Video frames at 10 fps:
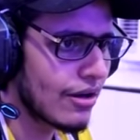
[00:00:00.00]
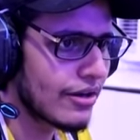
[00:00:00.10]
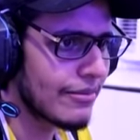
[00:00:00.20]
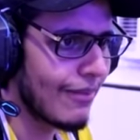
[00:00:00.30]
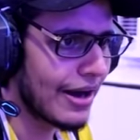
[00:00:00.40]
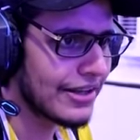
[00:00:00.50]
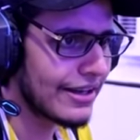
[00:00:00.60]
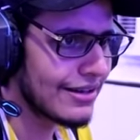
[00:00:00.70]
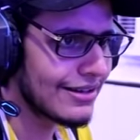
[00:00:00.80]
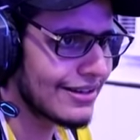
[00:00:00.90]
अरे मार
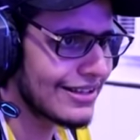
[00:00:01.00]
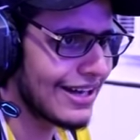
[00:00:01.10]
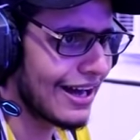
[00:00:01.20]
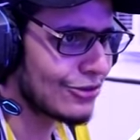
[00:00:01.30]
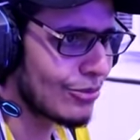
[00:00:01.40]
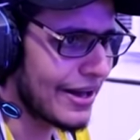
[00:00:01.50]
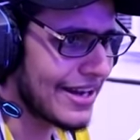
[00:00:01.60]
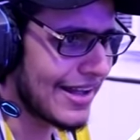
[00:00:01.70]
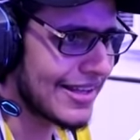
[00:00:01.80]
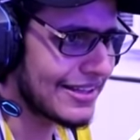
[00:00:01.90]
देंगे अरे यार तुम्हारी
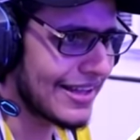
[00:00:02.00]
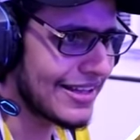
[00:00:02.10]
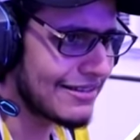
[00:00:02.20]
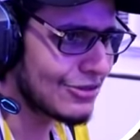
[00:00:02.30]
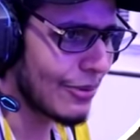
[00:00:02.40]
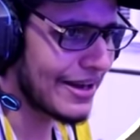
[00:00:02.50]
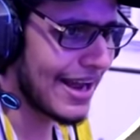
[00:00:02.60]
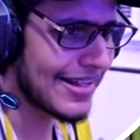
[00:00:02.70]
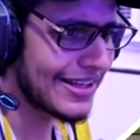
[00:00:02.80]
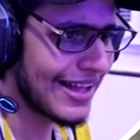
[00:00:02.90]
ऐसी की तैसी तुम्हारी
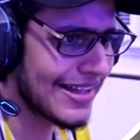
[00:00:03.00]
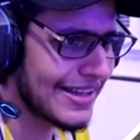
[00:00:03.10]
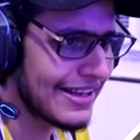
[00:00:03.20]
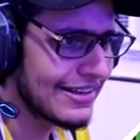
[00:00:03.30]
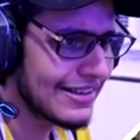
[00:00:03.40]
ऐसी की तैसी